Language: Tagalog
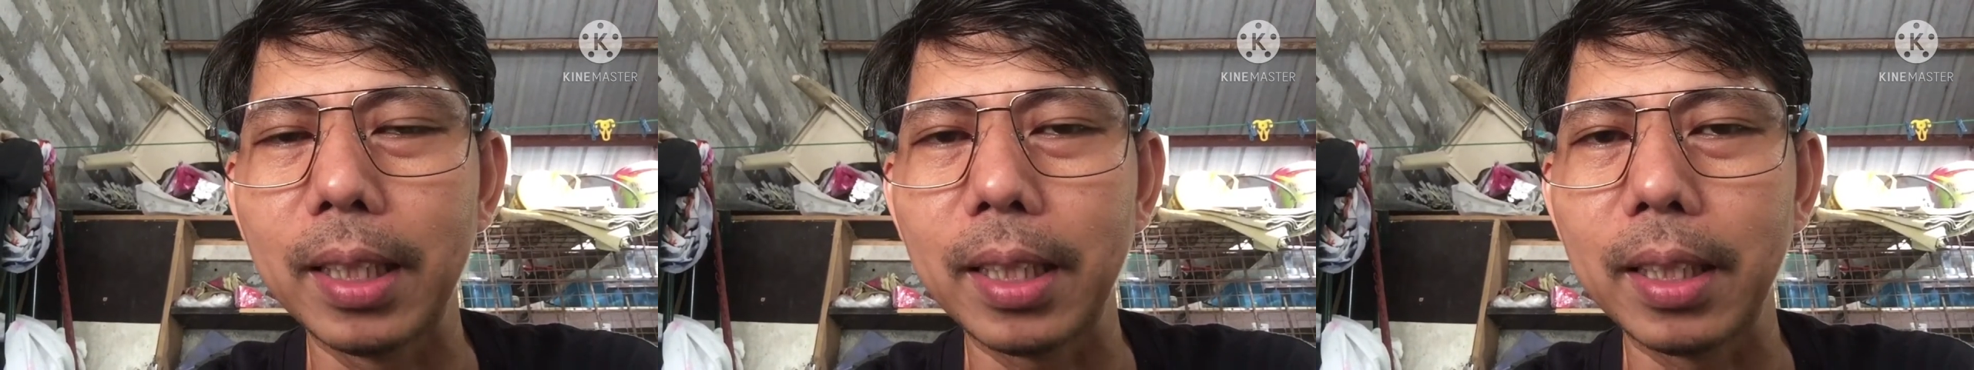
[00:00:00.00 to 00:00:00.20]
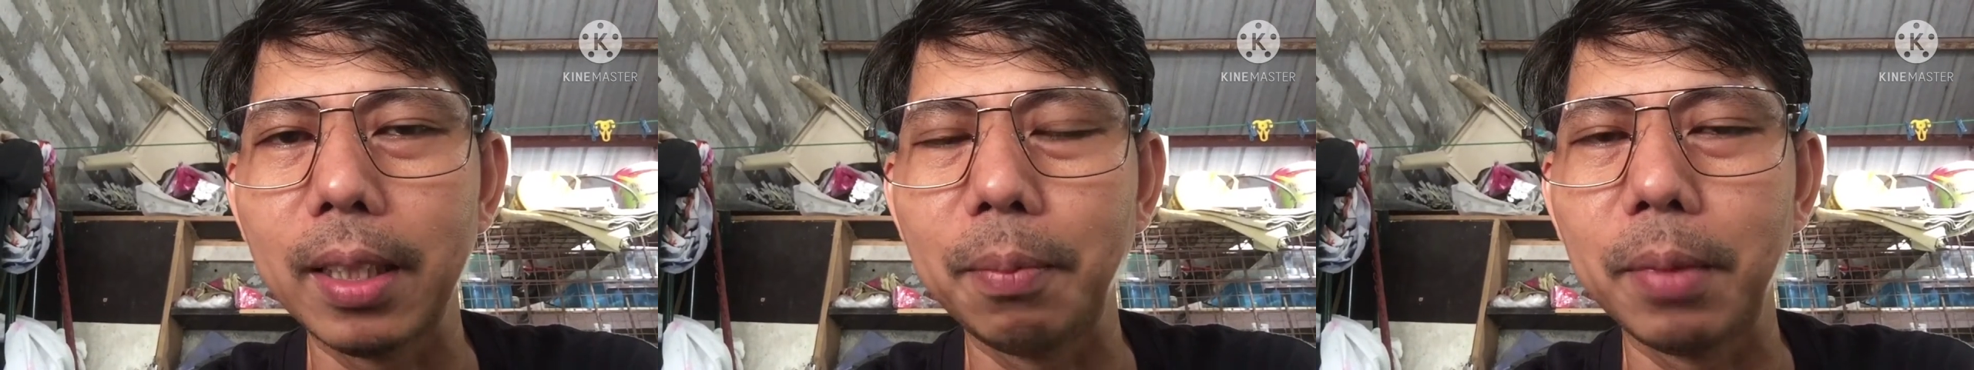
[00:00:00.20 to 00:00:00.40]

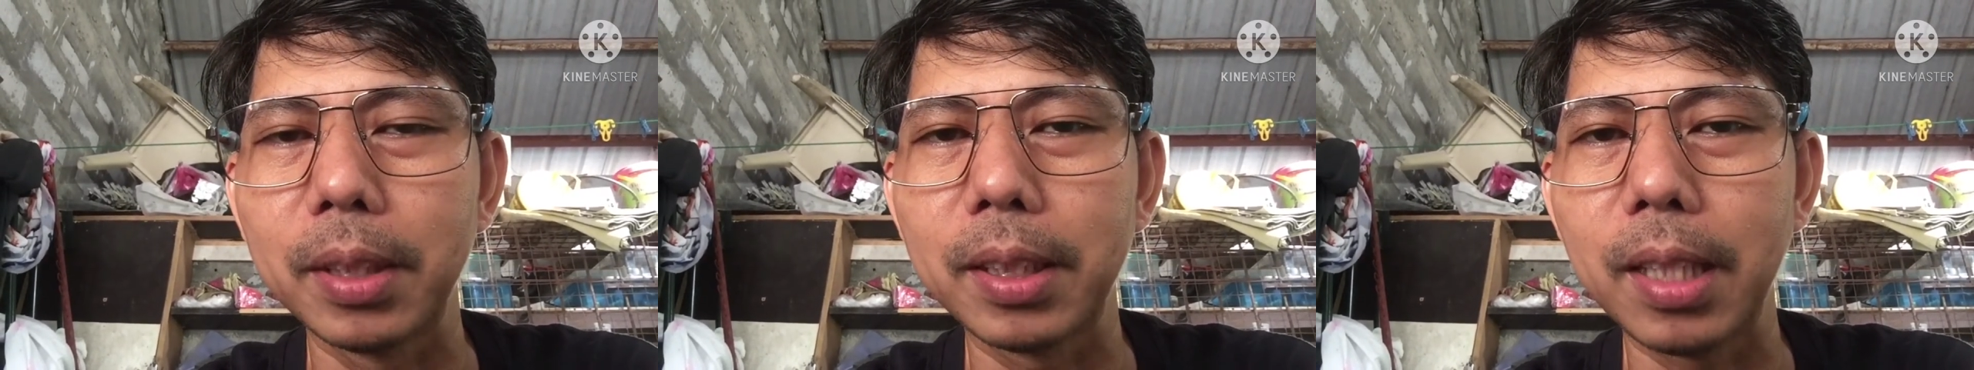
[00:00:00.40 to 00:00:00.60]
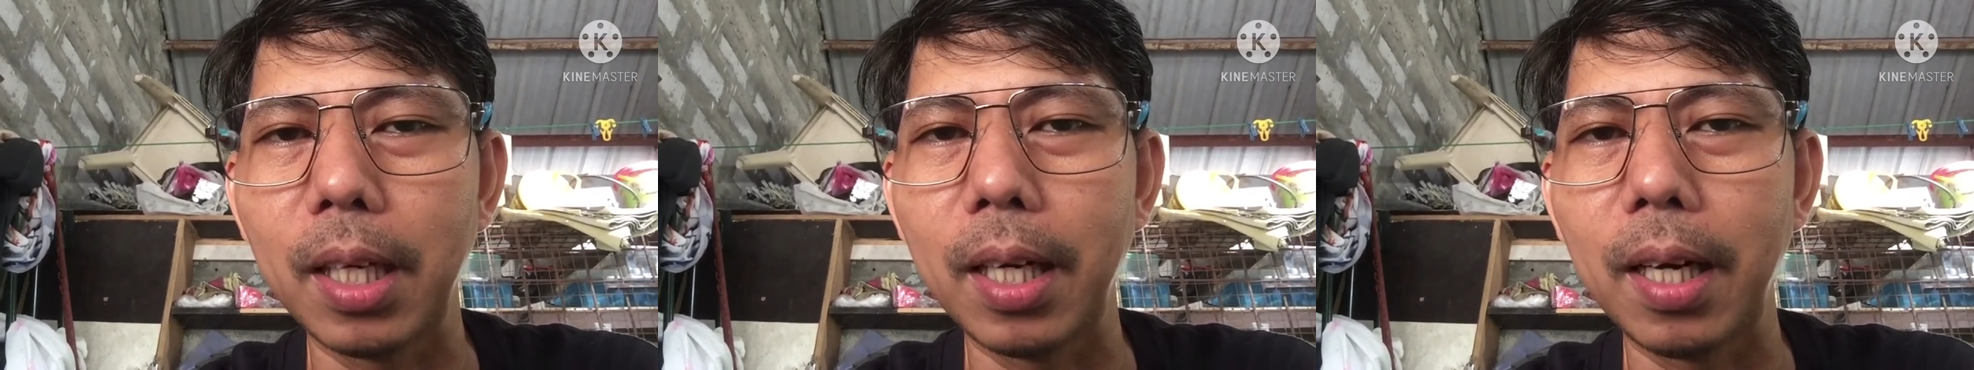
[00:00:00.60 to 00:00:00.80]
na rin
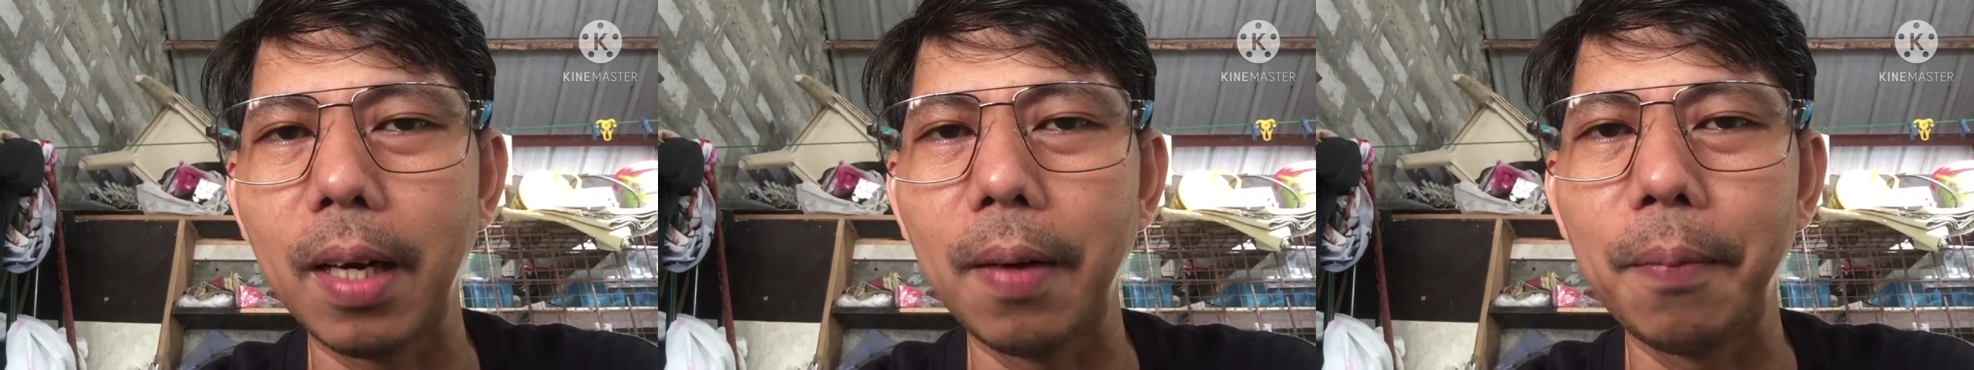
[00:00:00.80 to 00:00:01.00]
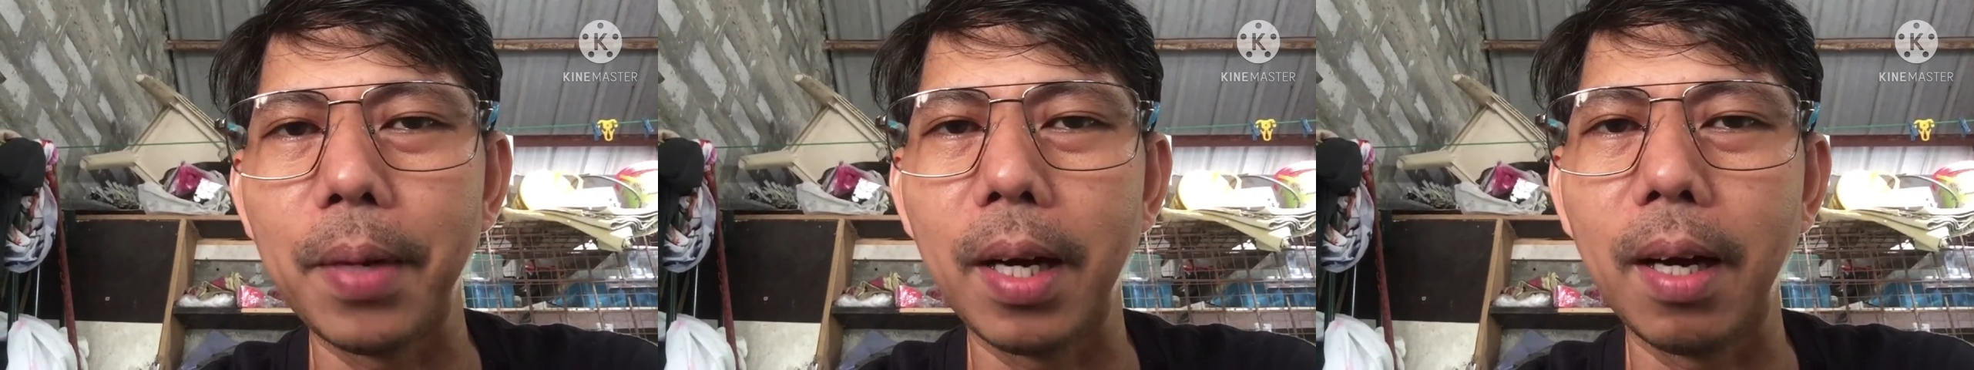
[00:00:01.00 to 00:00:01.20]
naman
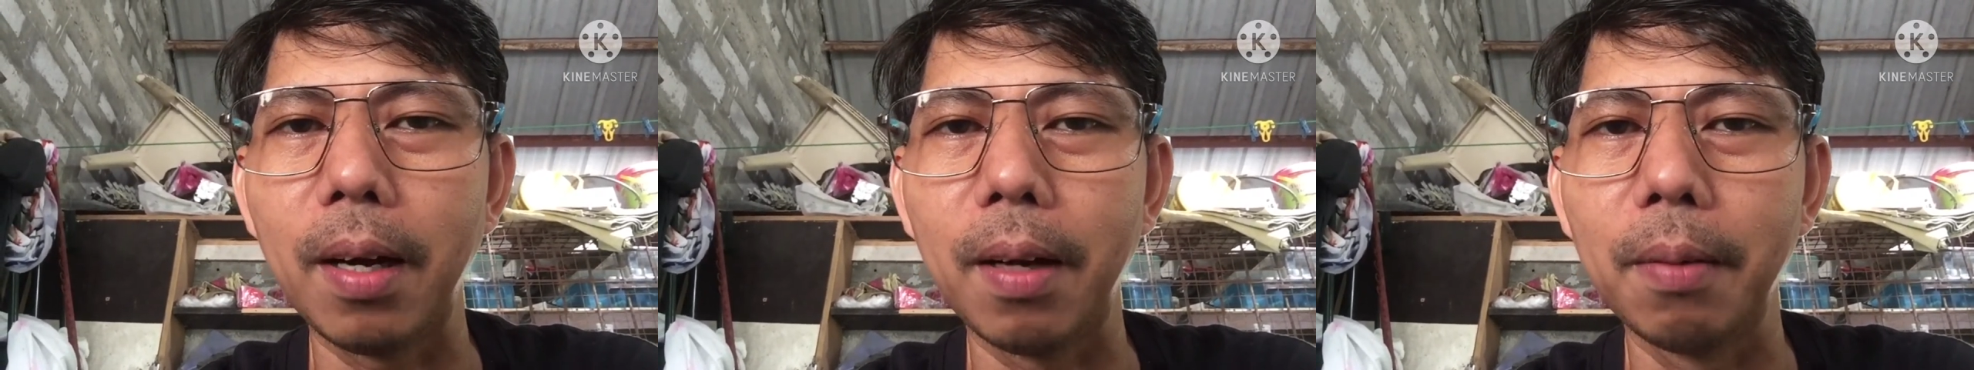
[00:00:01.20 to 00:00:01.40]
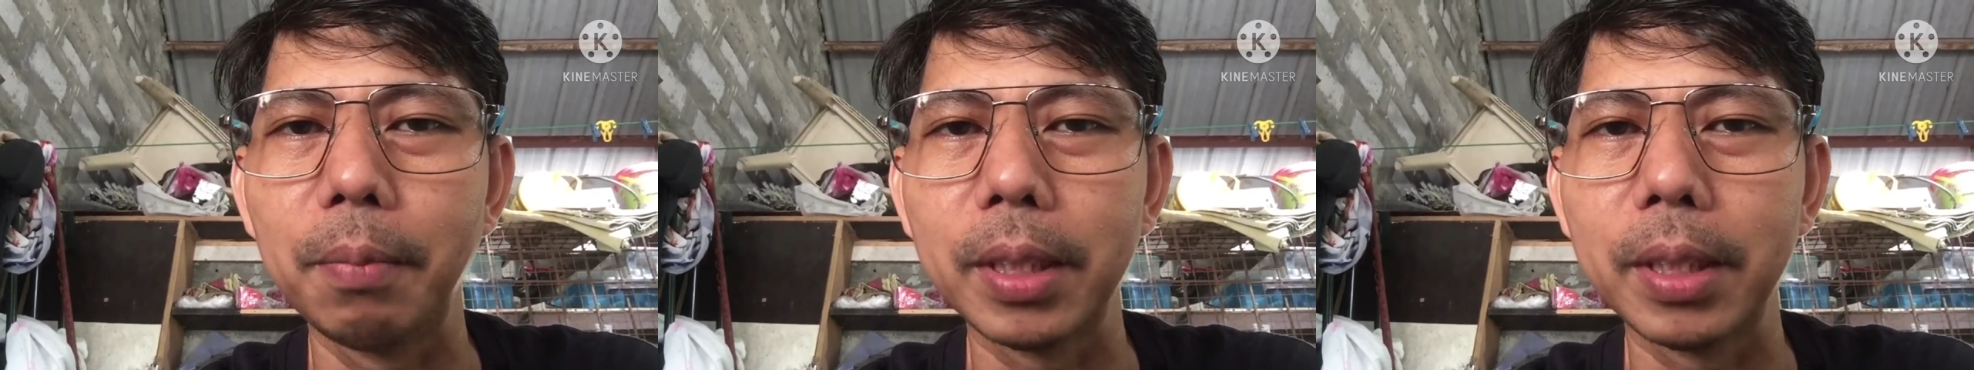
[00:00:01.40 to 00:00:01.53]
siyang uh,